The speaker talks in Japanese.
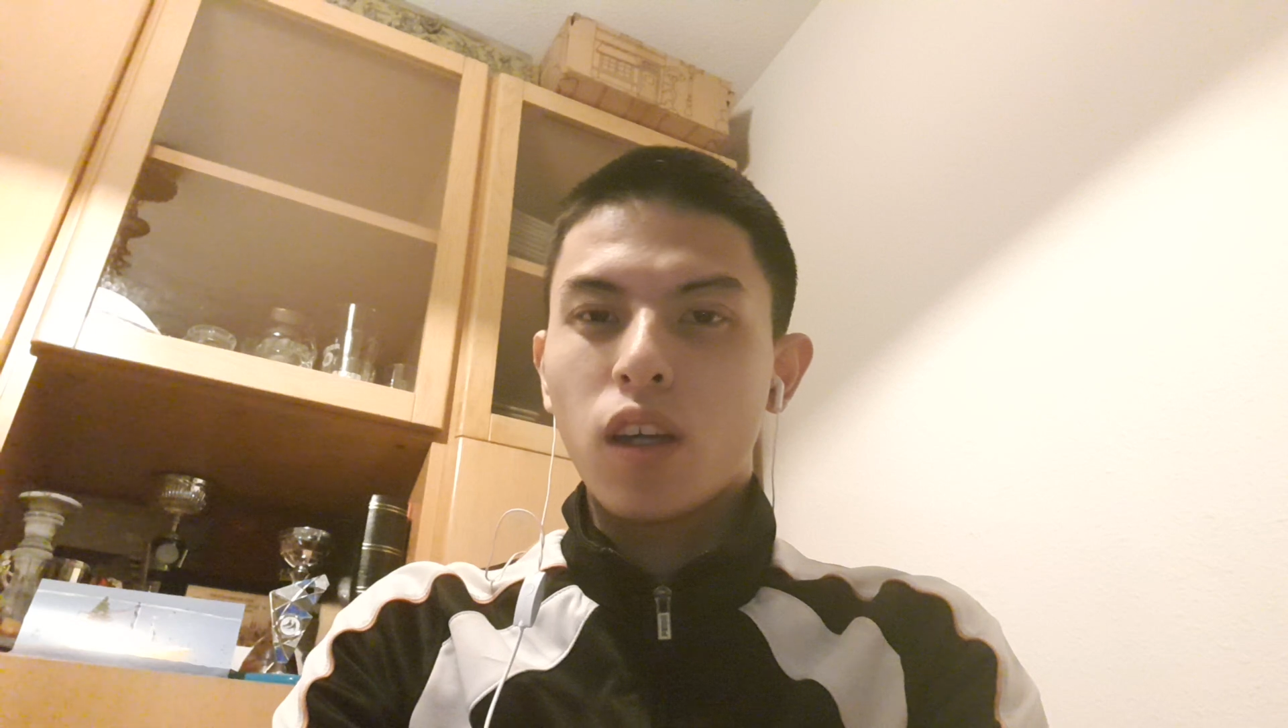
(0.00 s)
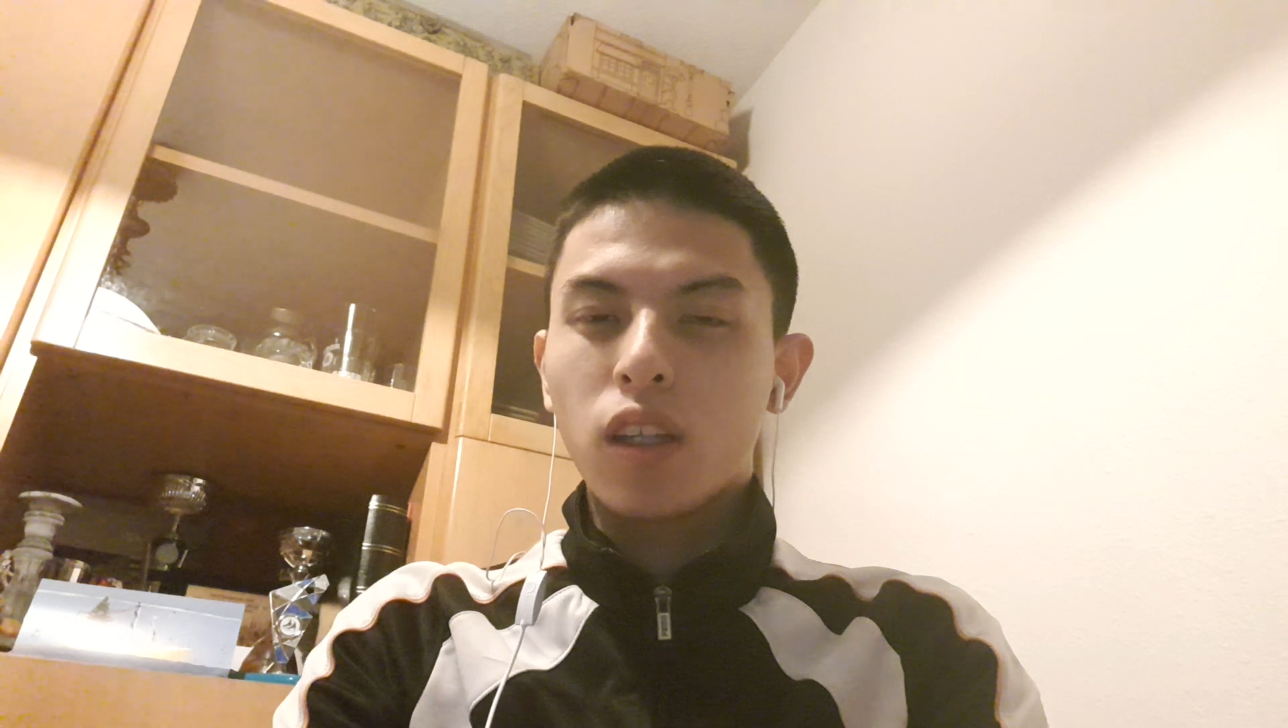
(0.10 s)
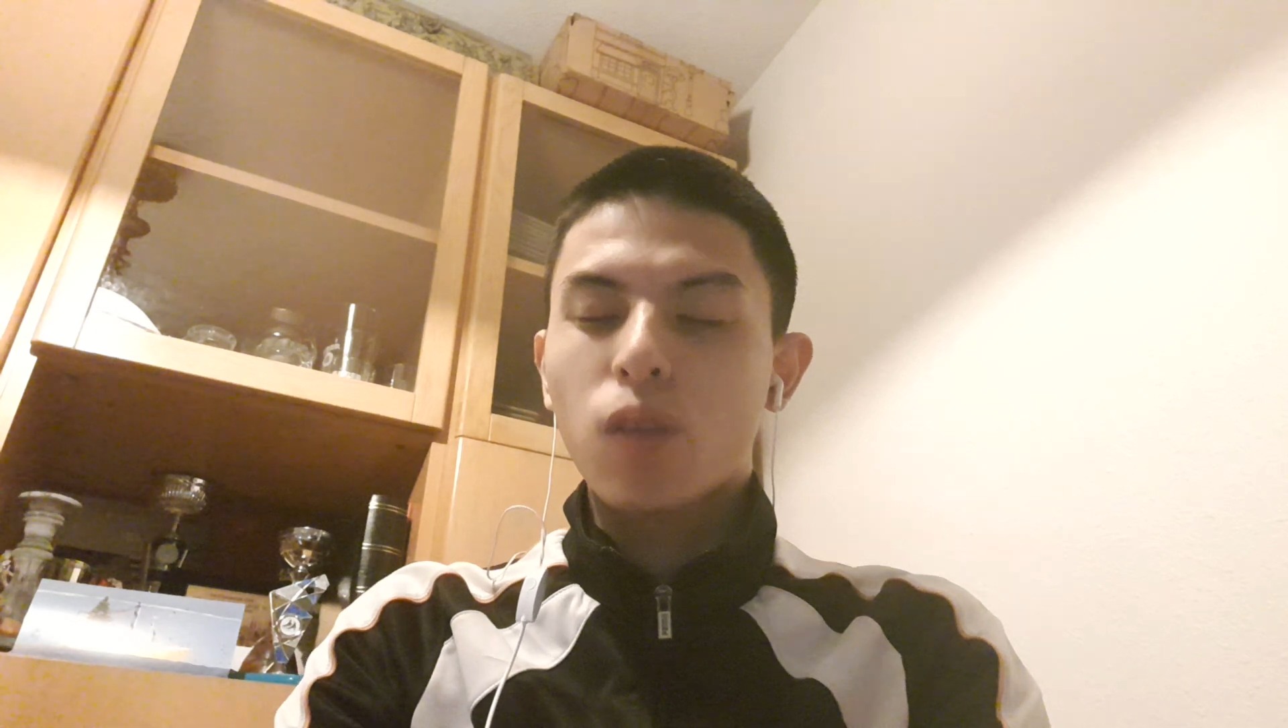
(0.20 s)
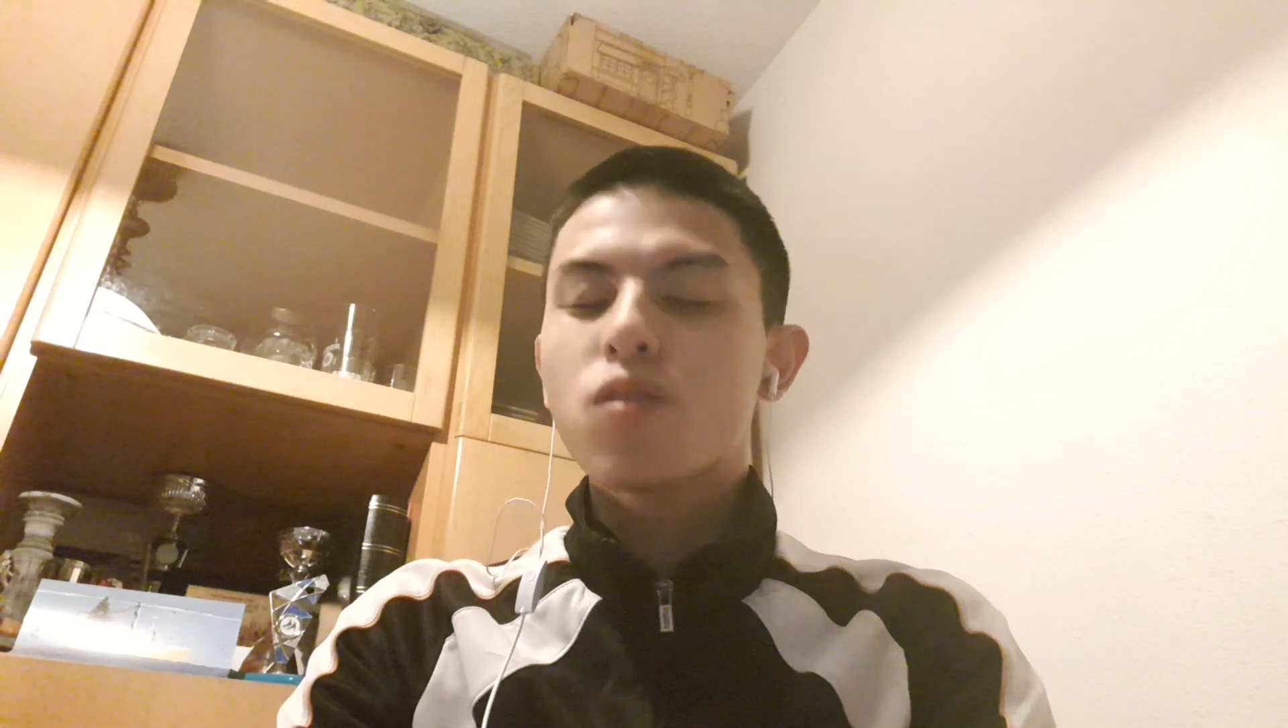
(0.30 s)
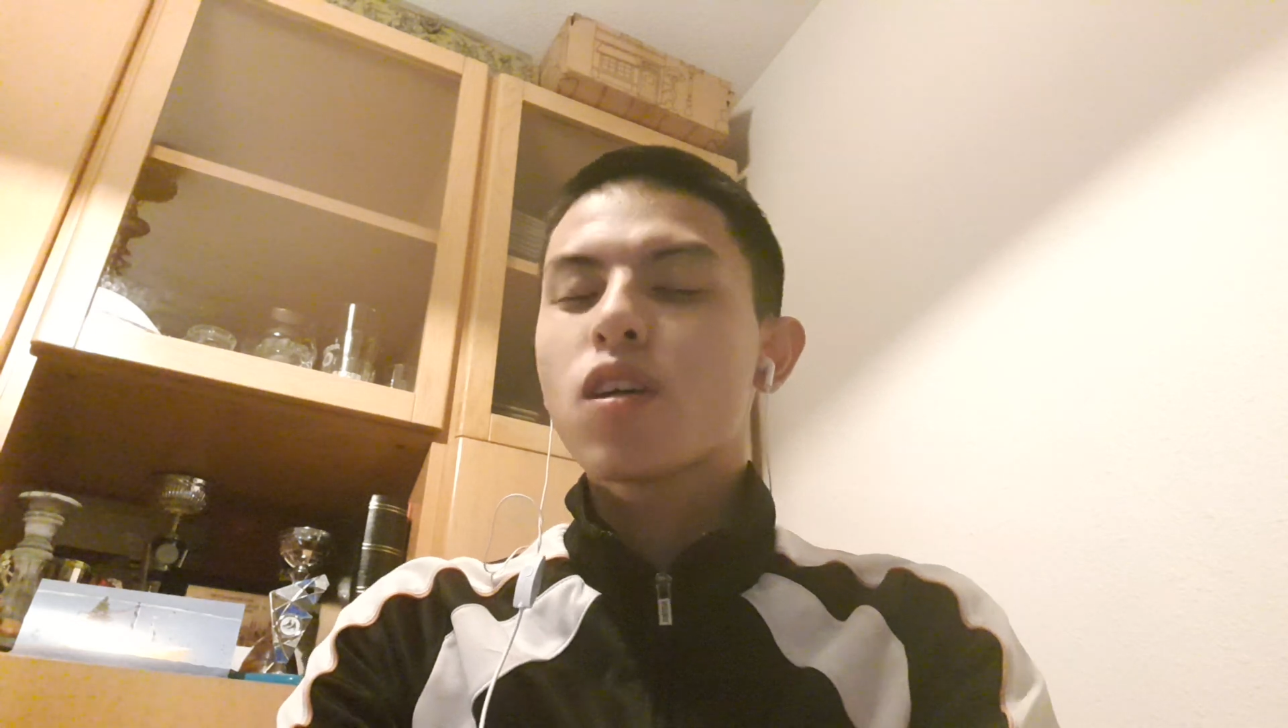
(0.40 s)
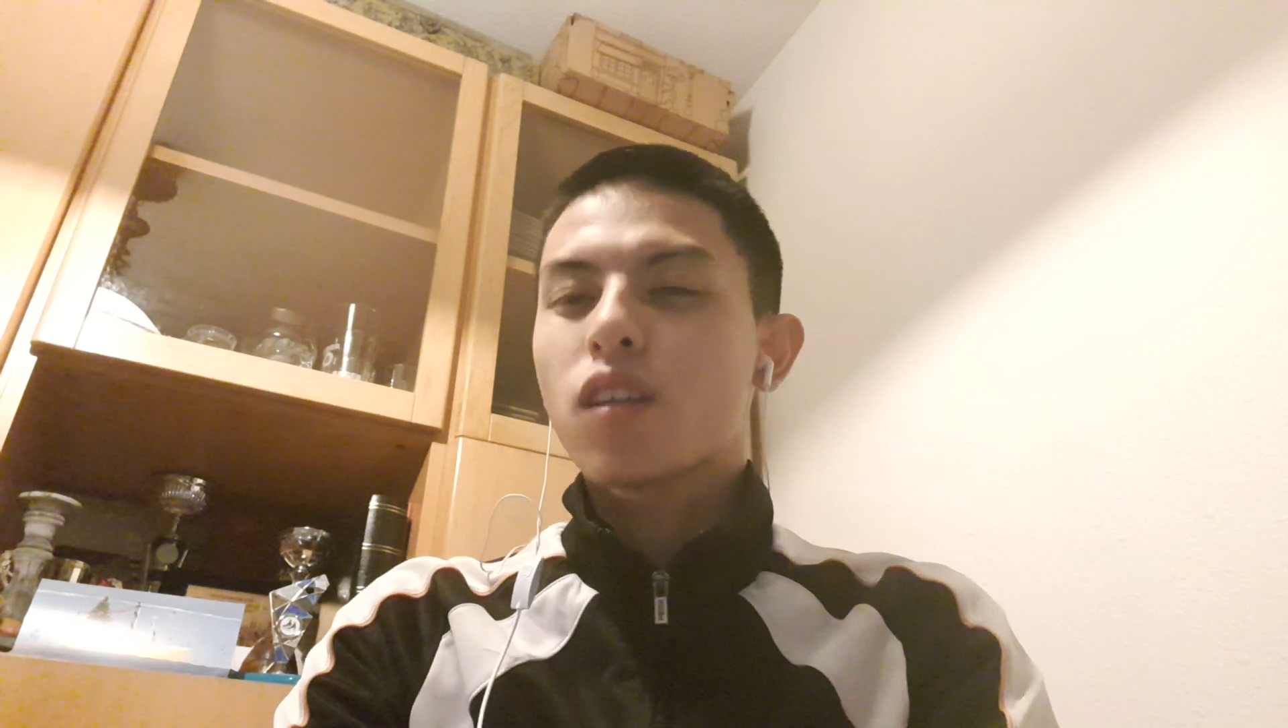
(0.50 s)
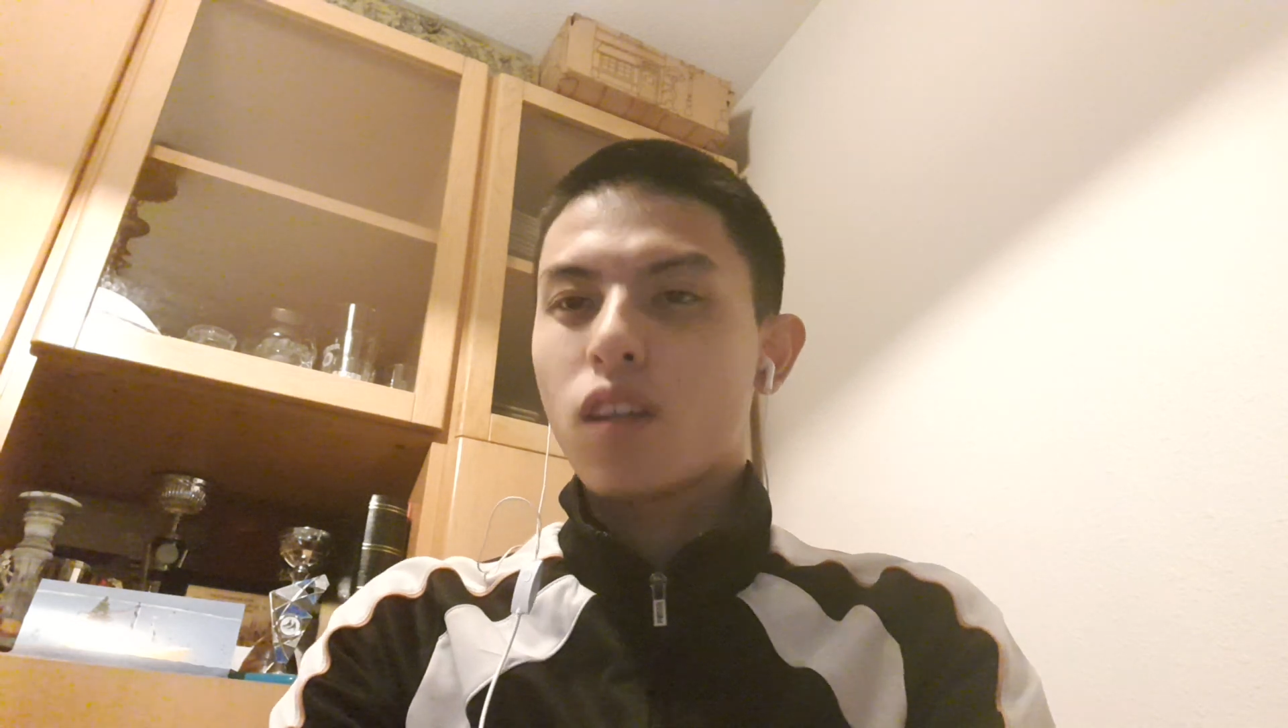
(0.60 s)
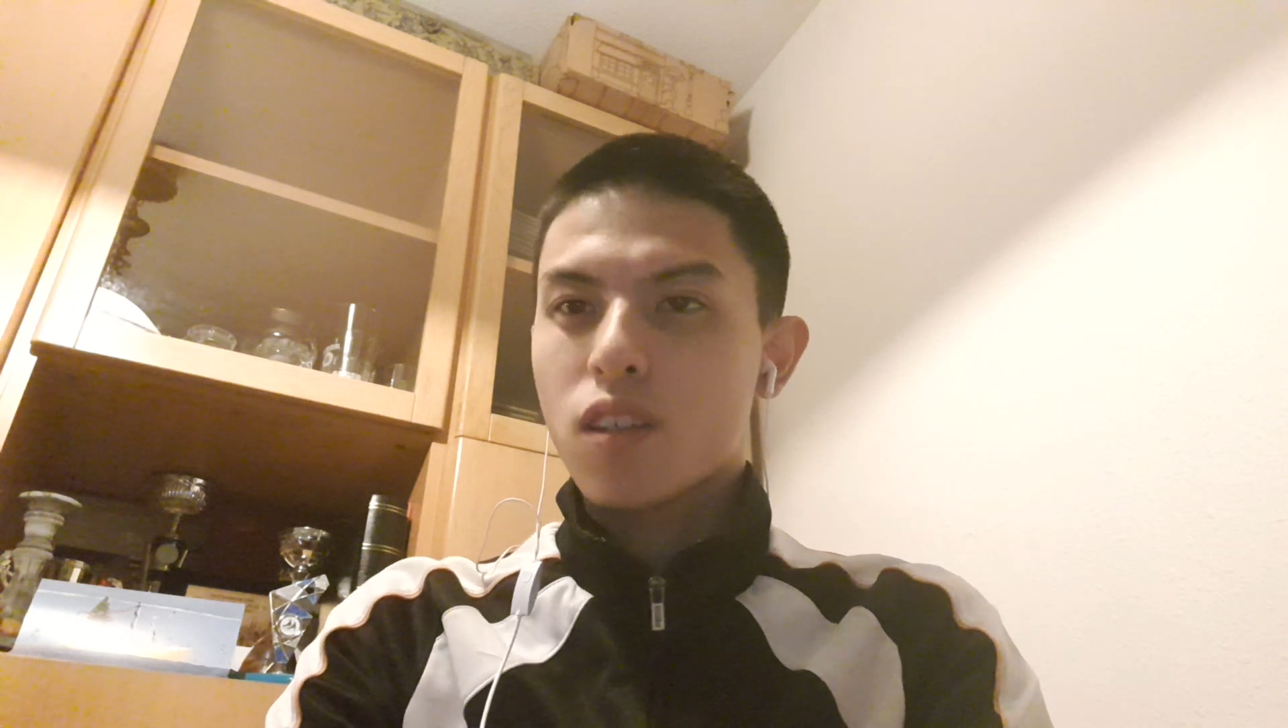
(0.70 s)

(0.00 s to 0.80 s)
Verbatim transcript: え楽しかった